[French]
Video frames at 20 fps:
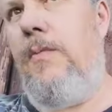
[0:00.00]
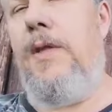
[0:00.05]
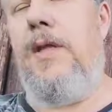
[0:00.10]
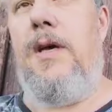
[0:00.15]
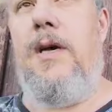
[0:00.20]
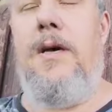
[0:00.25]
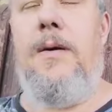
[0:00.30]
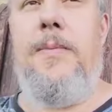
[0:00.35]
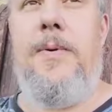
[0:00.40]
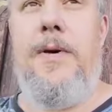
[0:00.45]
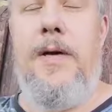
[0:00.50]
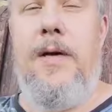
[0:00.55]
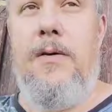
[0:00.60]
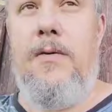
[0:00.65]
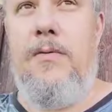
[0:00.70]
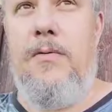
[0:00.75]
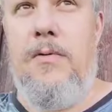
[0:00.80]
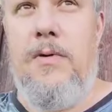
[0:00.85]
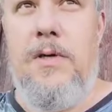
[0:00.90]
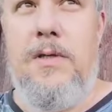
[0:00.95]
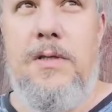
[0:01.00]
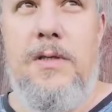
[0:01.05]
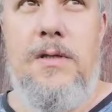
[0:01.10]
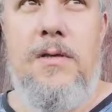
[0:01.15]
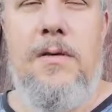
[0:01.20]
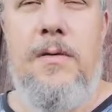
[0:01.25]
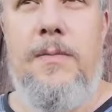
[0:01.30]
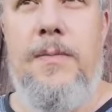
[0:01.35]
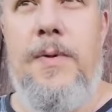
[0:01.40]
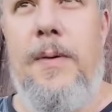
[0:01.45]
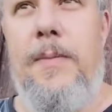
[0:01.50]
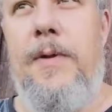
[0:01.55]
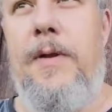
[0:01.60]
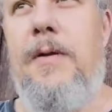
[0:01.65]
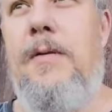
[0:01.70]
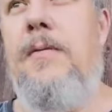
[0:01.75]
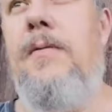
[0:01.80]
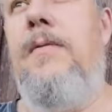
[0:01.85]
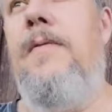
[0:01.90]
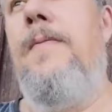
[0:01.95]
mènera après au résident
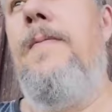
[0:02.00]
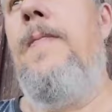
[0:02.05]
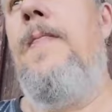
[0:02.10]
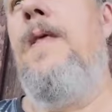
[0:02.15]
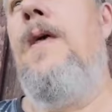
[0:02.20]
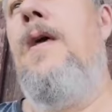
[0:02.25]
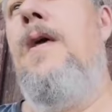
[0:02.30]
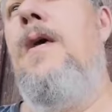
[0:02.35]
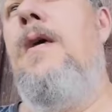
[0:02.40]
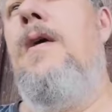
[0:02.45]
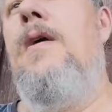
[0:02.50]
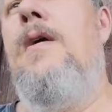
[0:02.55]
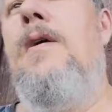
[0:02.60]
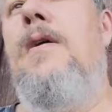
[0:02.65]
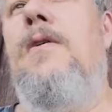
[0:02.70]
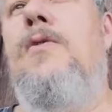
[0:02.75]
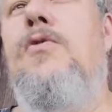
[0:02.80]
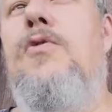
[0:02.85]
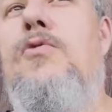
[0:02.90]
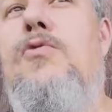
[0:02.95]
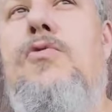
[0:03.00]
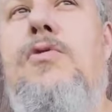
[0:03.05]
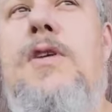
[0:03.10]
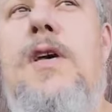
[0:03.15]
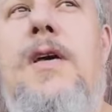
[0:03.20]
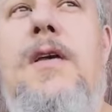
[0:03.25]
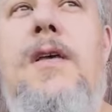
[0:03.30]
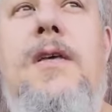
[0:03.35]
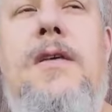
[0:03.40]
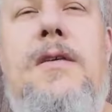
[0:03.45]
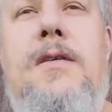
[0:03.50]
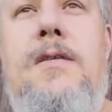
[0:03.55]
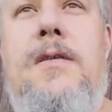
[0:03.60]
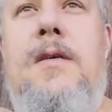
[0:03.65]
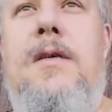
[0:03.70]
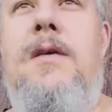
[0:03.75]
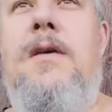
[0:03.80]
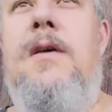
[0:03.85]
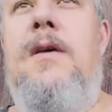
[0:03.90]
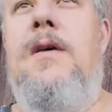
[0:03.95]
permanent. Donc tout ça,
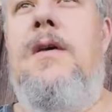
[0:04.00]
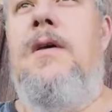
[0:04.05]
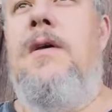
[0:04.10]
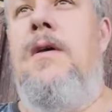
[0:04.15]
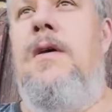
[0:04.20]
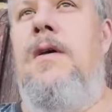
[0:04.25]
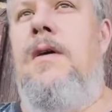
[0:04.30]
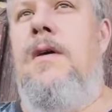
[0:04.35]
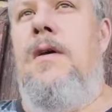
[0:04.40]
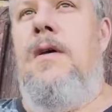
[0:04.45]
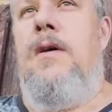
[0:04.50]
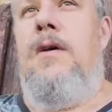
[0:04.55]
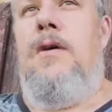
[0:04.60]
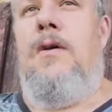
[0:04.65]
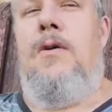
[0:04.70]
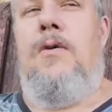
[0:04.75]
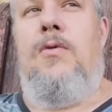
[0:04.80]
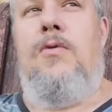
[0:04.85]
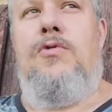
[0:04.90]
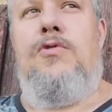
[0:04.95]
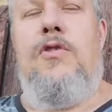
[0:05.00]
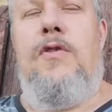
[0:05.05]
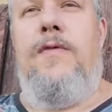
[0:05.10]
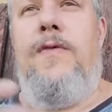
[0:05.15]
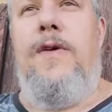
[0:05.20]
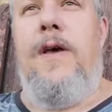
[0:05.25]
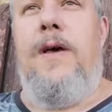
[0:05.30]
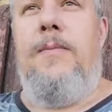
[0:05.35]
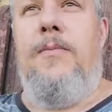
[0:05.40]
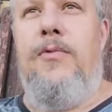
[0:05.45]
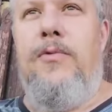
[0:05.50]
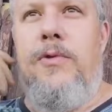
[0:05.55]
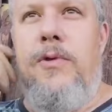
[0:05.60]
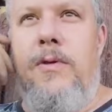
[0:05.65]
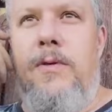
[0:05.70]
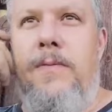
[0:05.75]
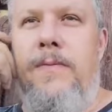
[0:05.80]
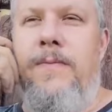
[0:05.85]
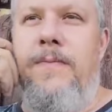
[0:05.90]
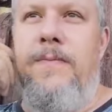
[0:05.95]
c'est. On s'en fait un
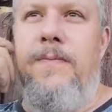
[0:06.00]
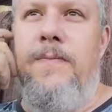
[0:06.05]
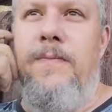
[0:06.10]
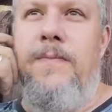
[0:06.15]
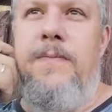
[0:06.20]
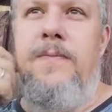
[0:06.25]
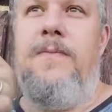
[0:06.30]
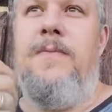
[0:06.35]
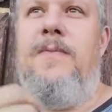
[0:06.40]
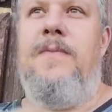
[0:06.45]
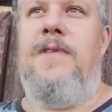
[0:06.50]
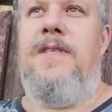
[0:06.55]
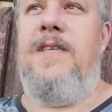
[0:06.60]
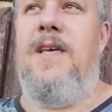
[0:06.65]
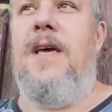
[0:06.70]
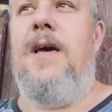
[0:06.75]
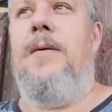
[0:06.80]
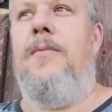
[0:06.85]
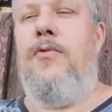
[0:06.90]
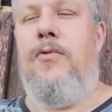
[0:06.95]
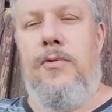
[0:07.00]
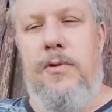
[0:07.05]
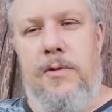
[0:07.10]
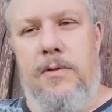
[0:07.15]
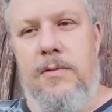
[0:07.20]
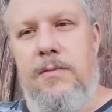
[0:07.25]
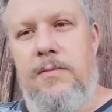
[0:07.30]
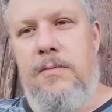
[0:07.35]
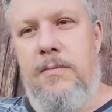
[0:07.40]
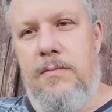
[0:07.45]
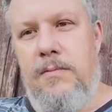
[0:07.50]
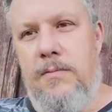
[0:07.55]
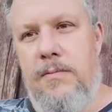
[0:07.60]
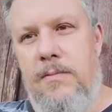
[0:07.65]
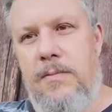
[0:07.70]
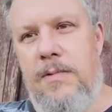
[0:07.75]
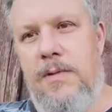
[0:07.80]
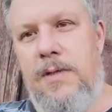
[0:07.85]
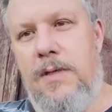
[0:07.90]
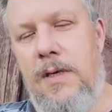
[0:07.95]
monde. C'est un monde.
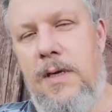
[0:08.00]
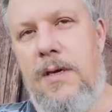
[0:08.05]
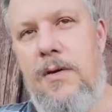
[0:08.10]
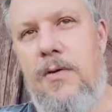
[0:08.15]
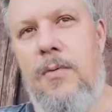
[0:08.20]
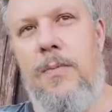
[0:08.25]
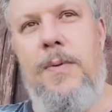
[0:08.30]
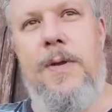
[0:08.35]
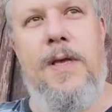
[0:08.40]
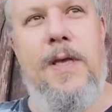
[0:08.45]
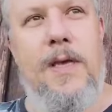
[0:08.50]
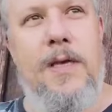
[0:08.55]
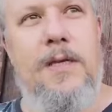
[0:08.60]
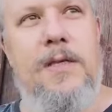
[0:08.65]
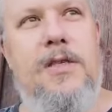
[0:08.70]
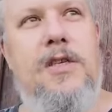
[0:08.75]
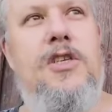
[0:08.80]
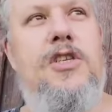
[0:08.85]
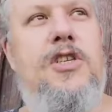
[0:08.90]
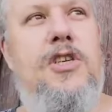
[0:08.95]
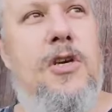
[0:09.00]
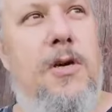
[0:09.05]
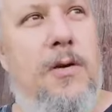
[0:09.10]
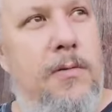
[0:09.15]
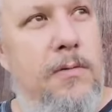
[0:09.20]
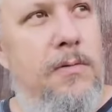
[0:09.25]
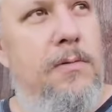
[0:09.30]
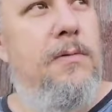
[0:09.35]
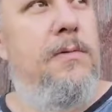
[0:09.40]
C'est compliqué, c'est chiant.